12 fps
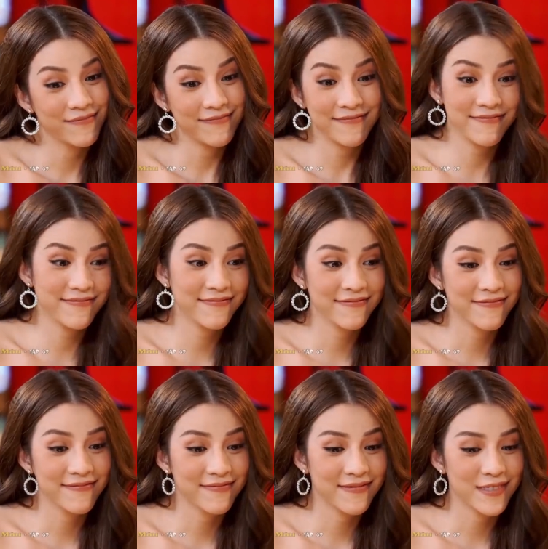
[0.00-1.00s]
Ừ.
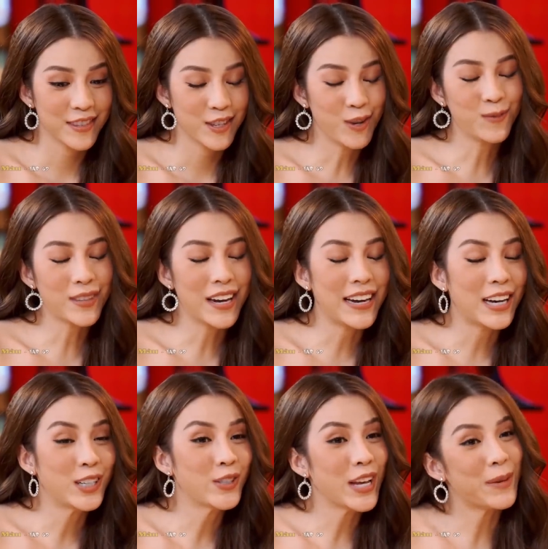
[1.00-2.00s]
Chung tình là
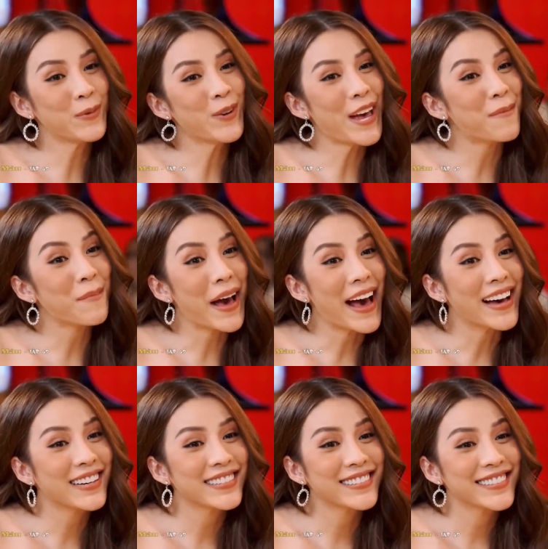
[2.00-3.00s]
ưu điểm của em mà